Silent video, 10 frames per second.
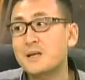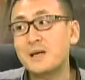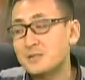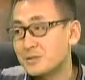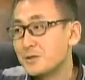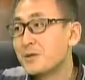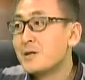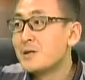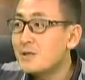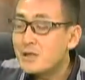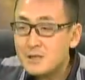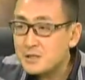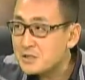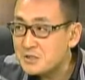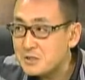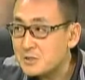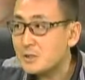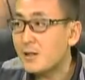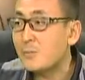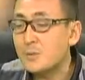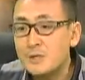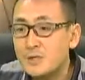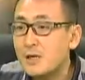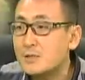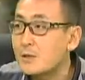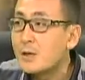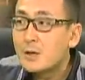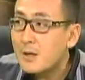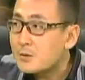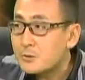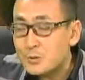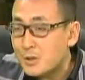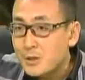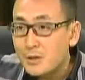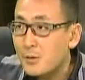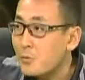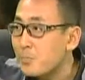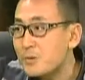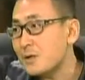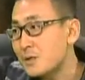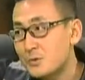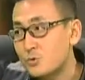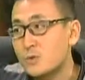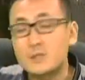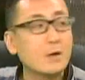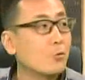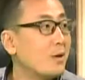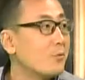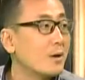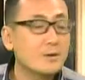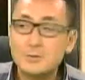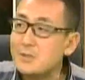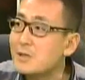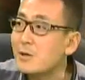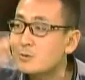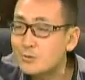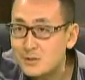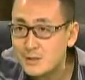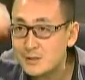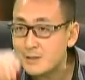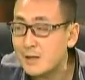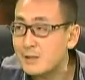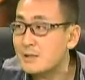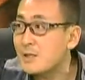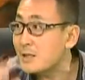一开始，你看他这个细节打磨的，一开始，呃，就是呃，我不让你们主人家管我，说你告诉那个奶